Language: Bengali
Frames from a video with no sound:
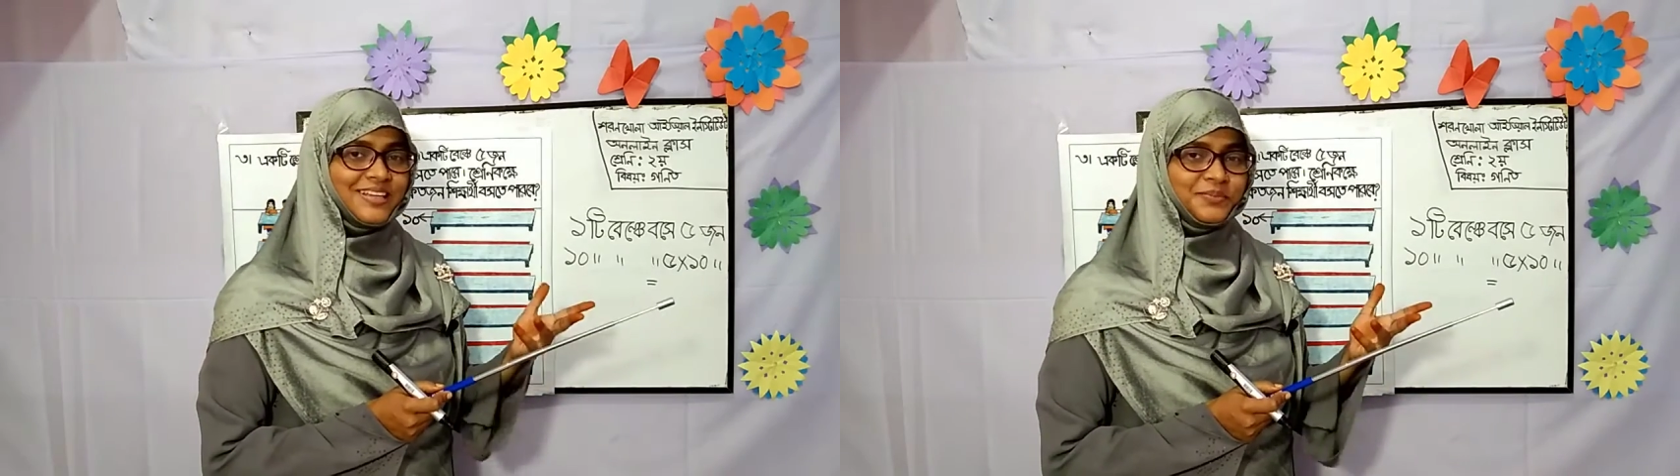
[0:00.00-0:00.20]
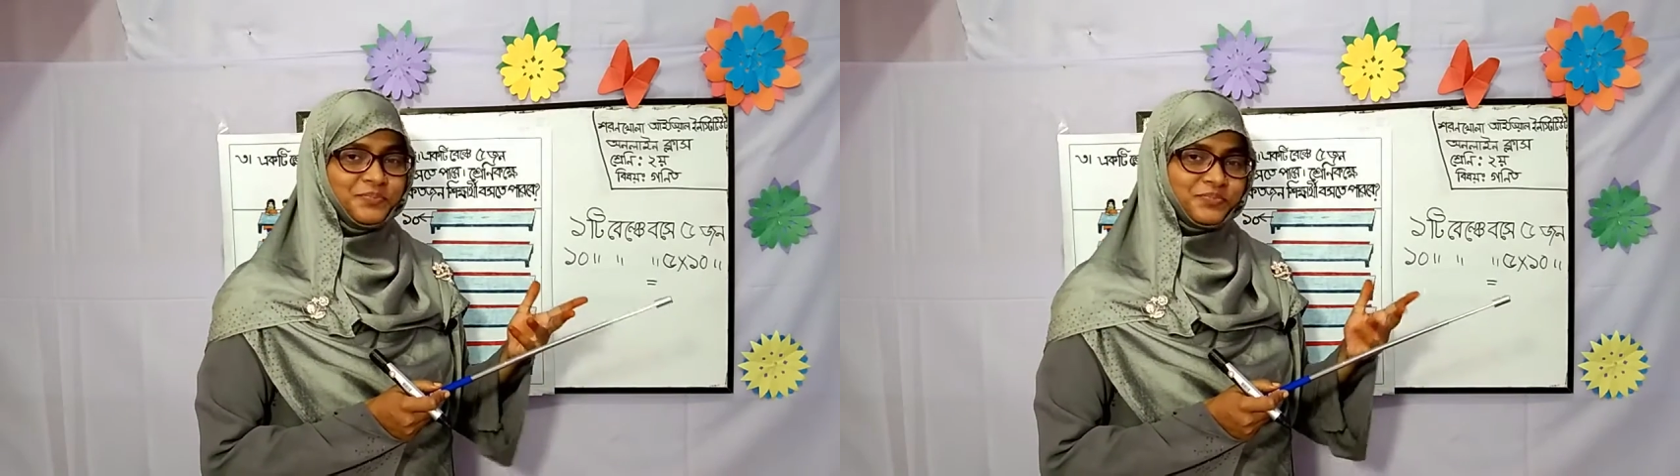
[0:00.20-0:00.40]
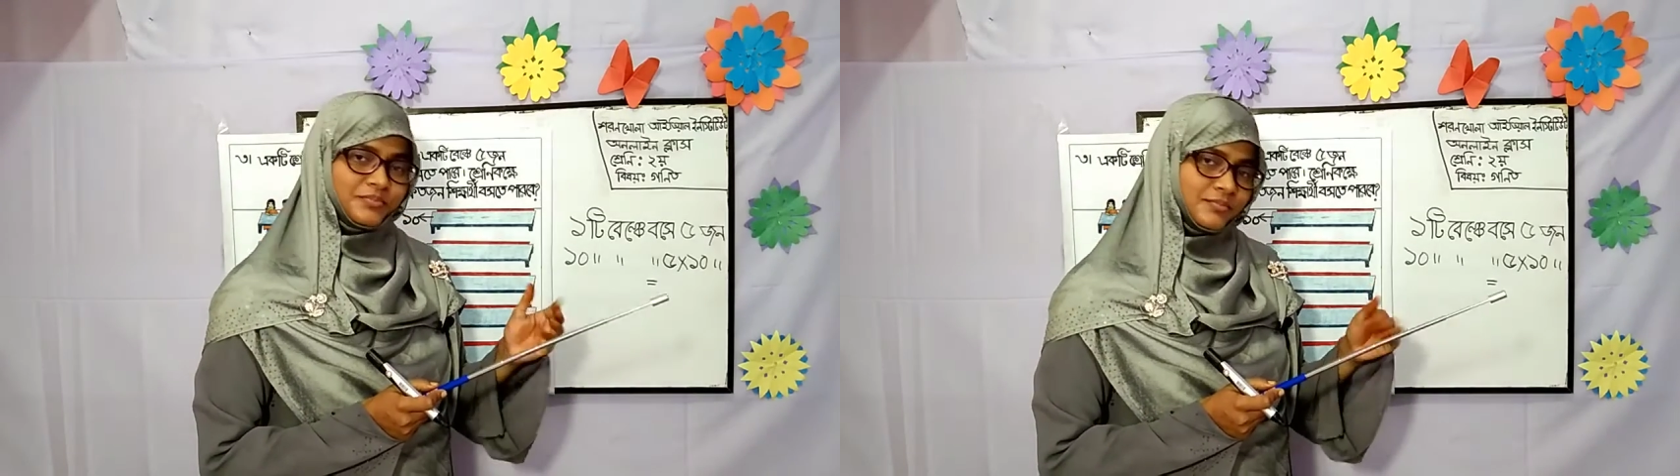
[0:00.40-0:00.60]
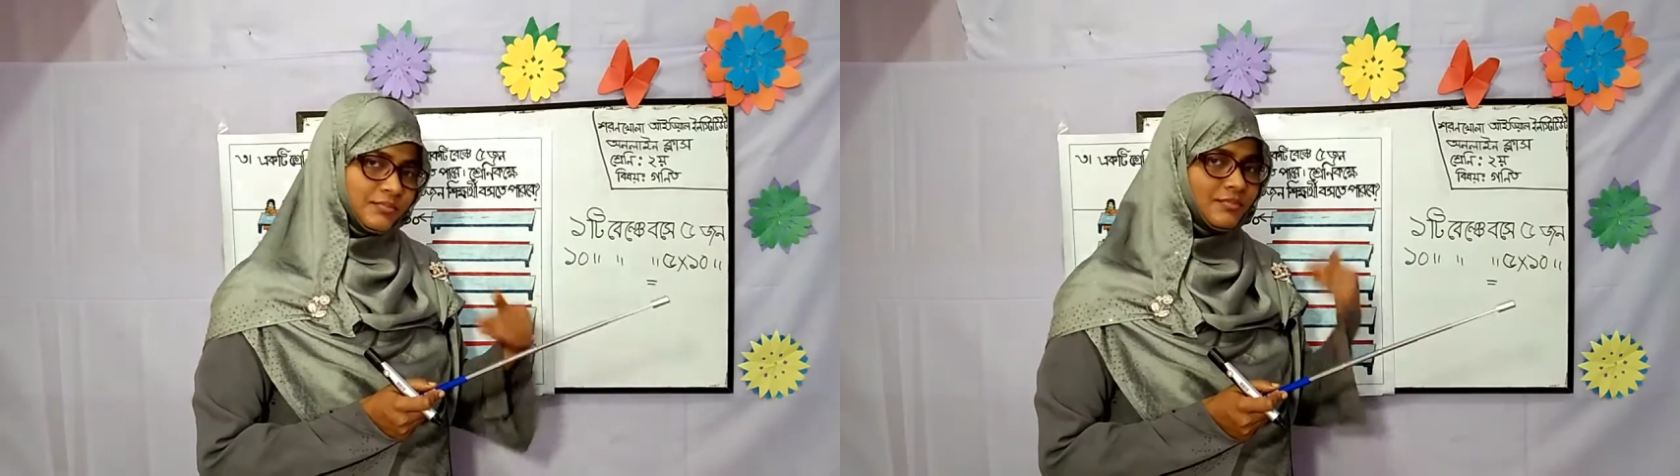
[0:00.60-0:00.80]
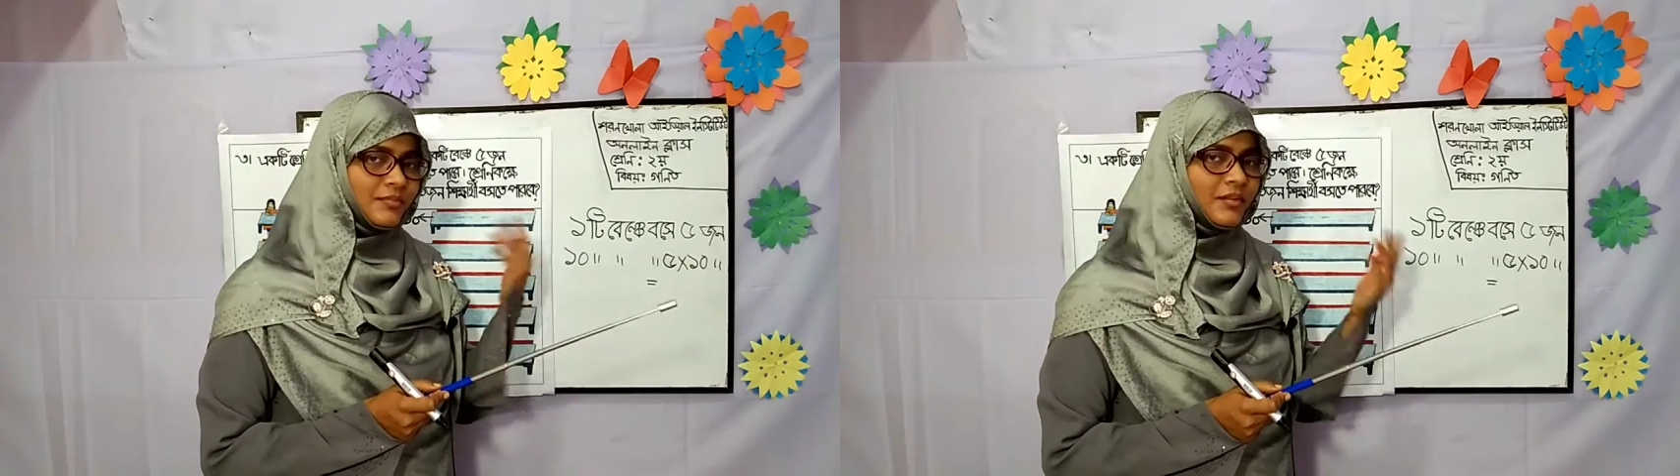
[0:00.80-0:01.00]
কি
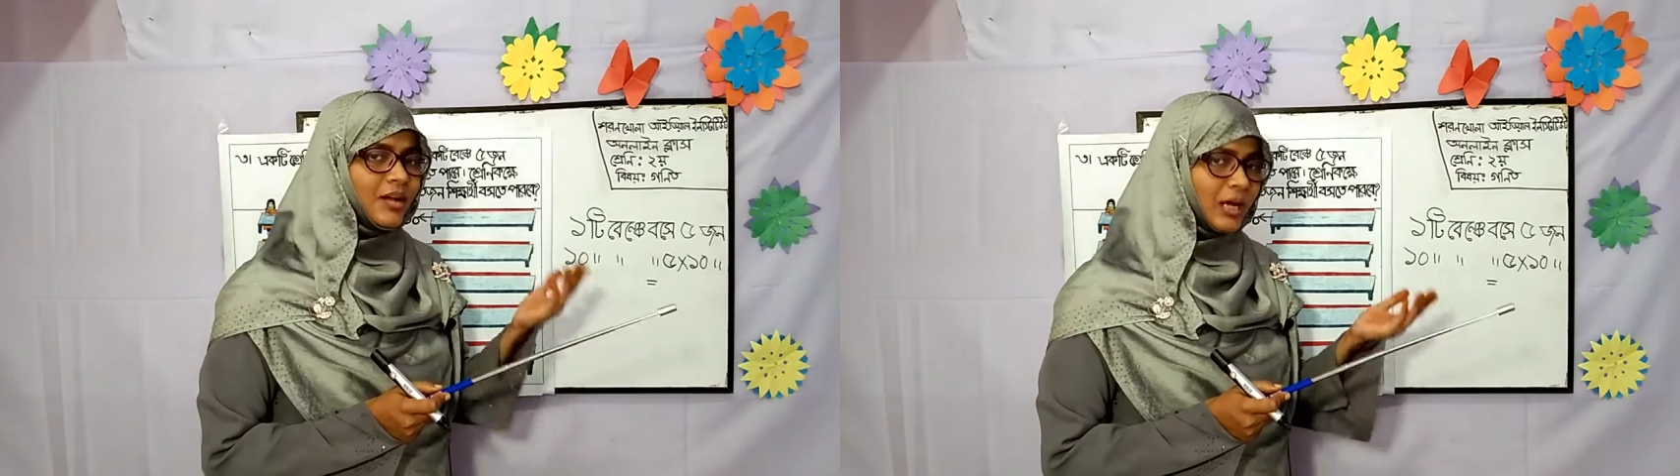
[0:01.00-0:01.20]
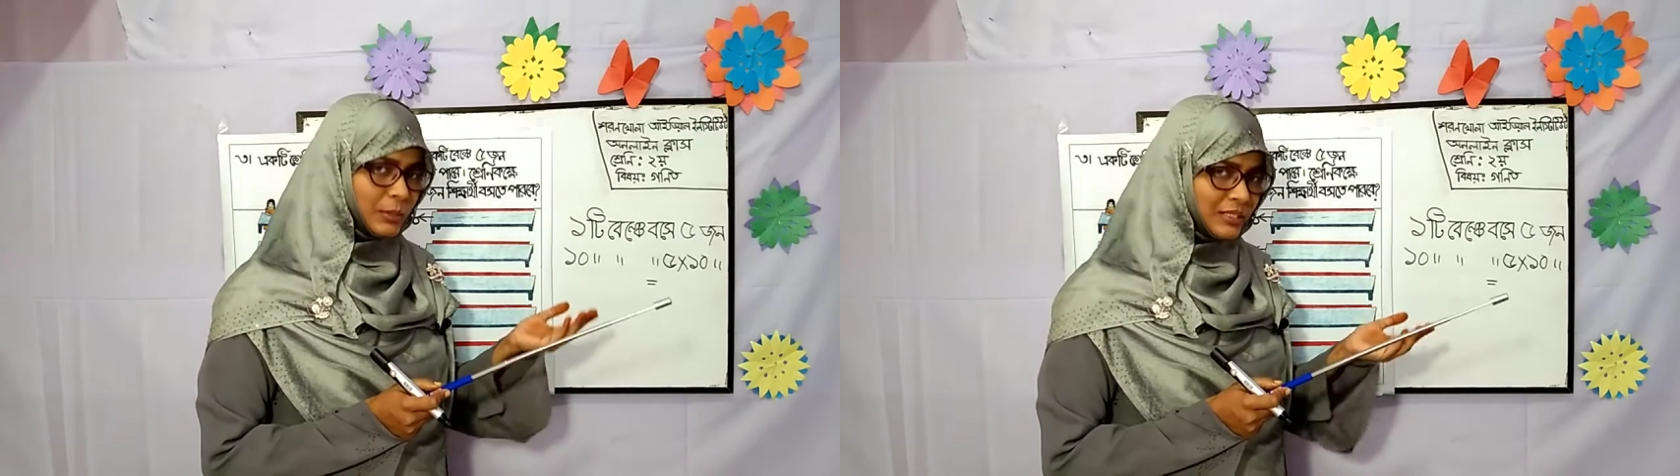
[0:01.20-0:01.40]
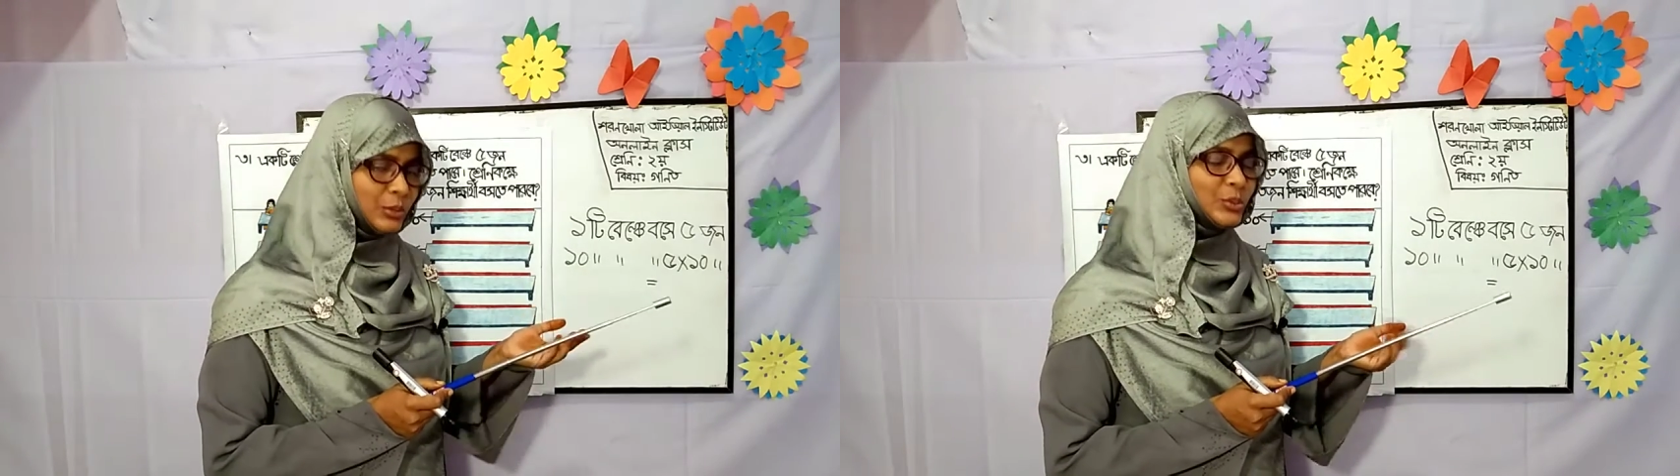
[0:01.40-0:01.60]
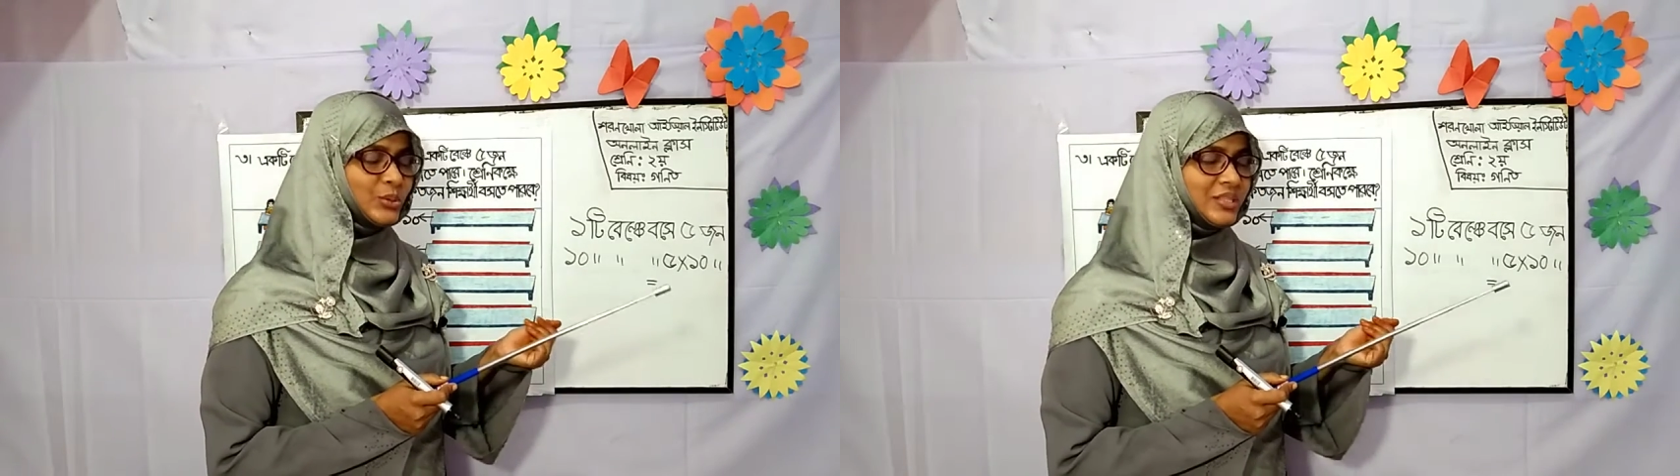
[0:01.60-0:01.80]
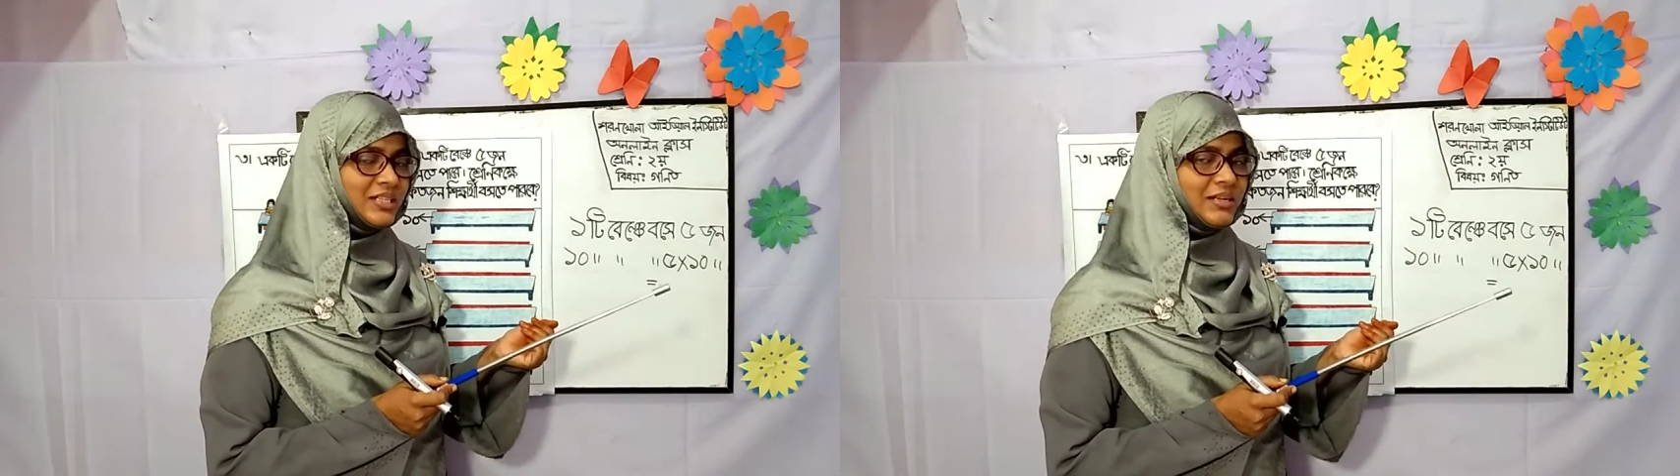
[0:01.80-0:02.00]
আমাদের
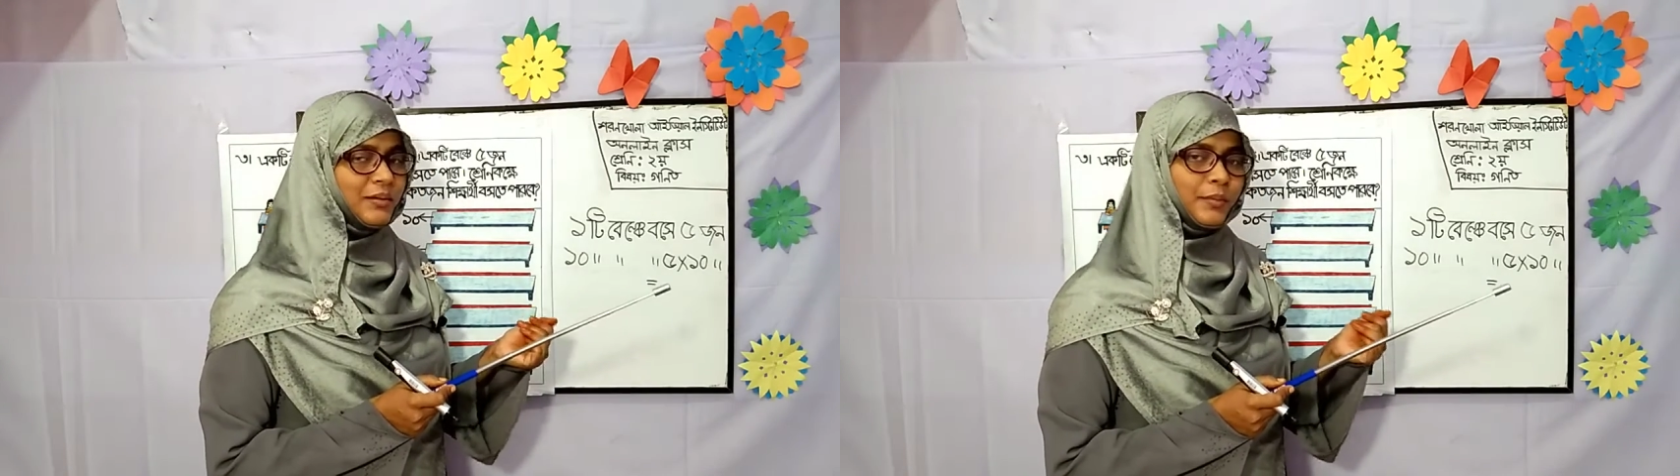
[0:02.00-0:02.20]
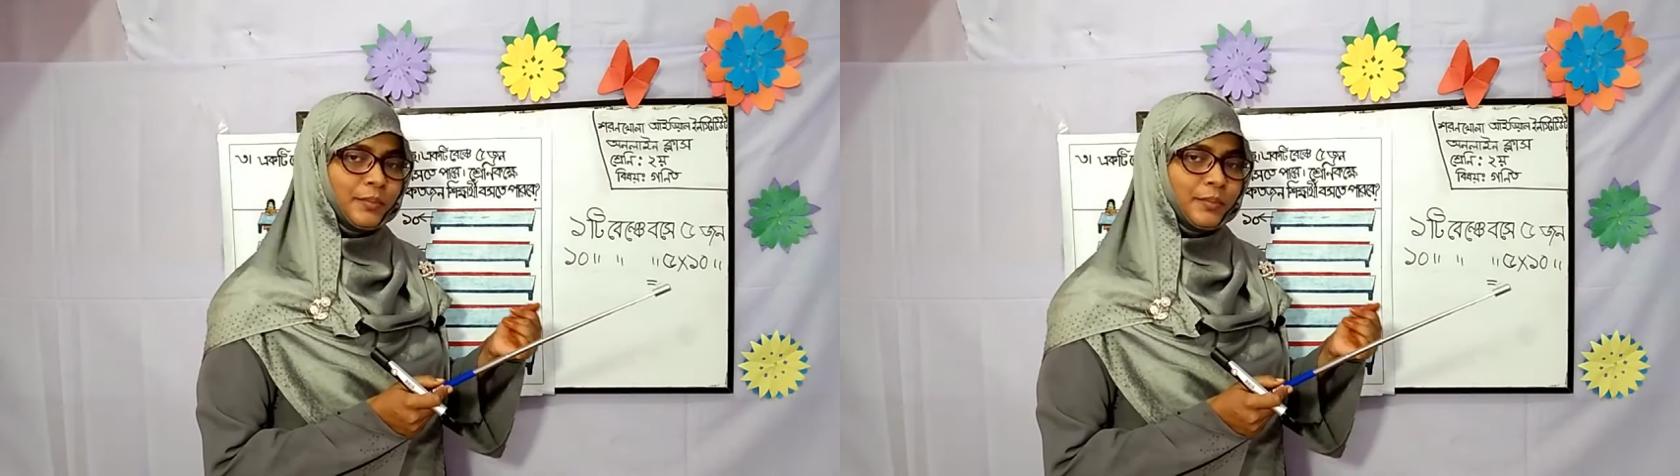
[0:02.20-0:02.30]
উত্তরটি